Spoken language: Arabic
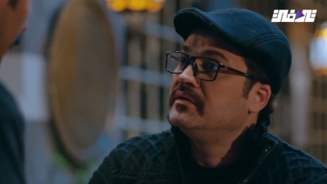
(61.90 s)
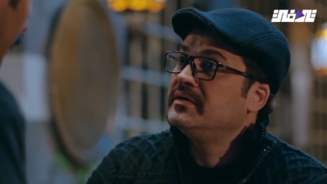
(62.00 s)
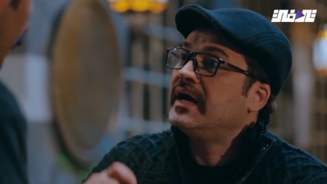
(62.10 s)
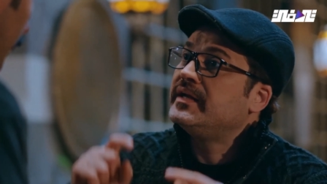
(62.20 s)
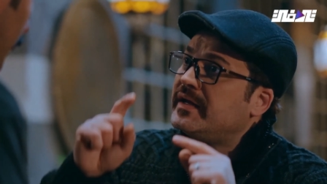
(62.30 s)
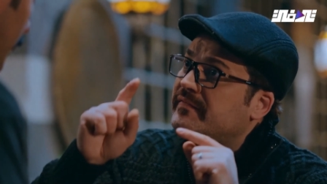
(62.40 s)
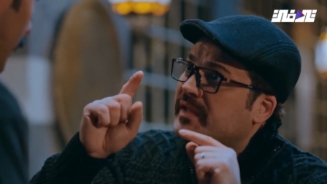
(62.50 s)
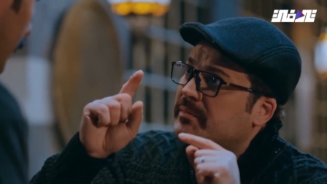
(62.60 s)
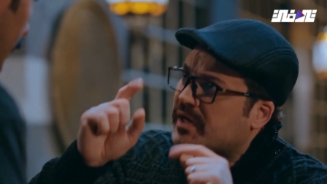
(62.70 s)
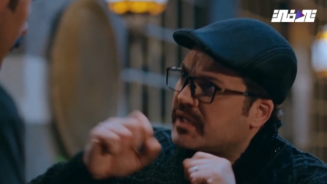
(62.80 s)
يعني
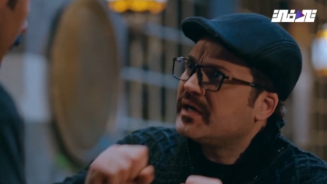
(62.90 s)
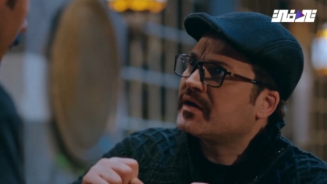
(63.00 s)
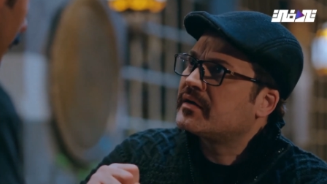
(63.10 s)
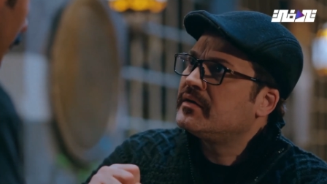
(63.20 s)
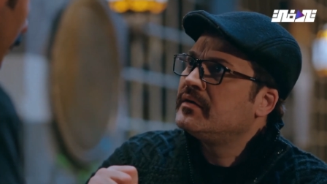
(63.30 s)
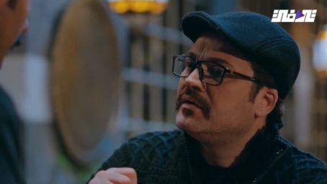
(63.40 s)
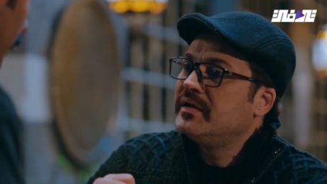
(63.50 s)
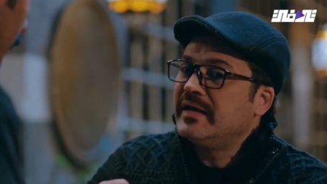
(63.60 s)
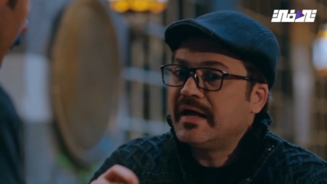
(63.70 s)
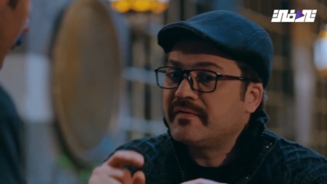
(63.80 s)
أنت برأيك
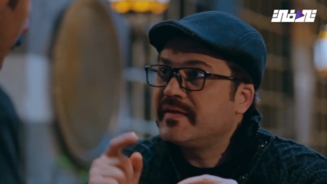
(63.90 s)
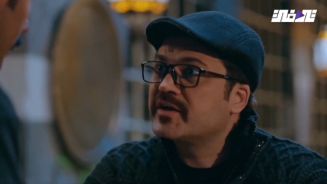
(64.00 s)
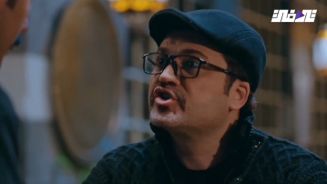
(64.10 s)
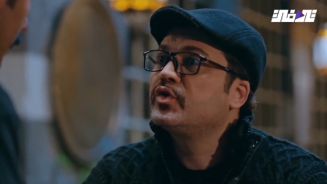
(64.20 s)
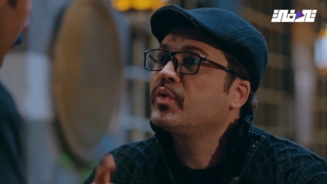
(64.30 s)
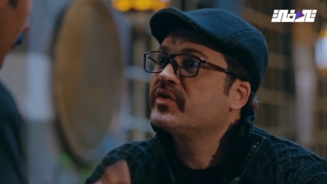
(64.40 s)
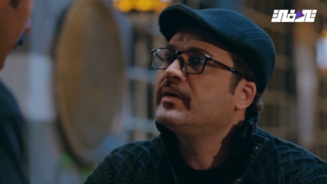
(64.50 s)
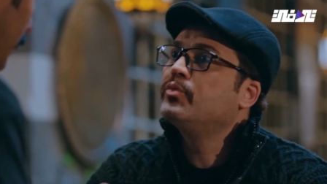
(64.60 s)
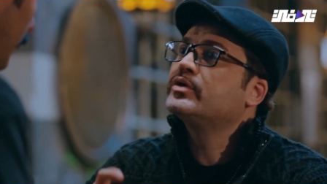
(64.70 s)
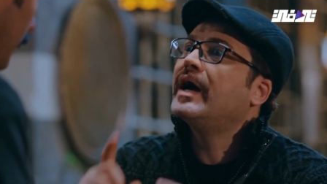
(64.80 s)
لهالدرجة
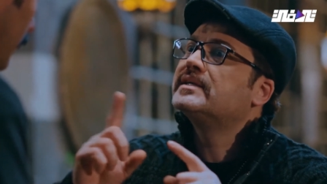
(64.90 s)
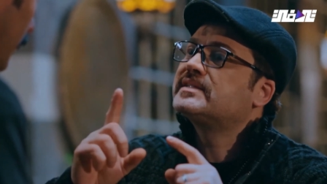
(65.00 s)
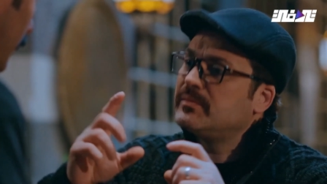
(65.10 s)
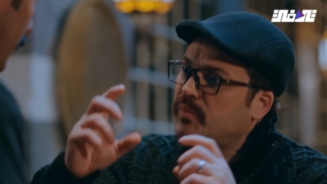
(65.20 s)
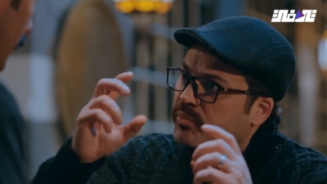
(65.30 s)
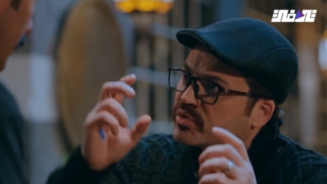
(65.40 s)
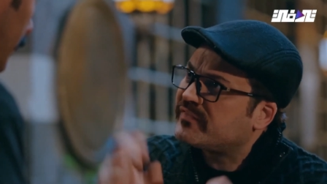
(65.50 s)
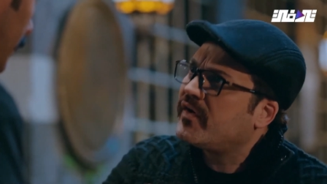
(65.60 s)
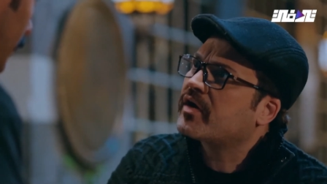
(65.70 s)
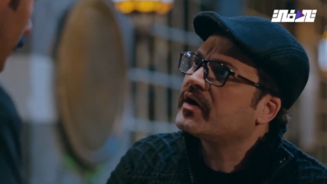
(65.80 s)
الوضع متأزم
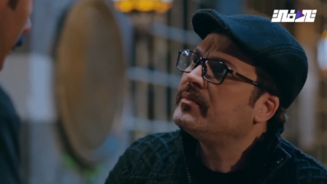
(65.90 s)
ومتفاقم؟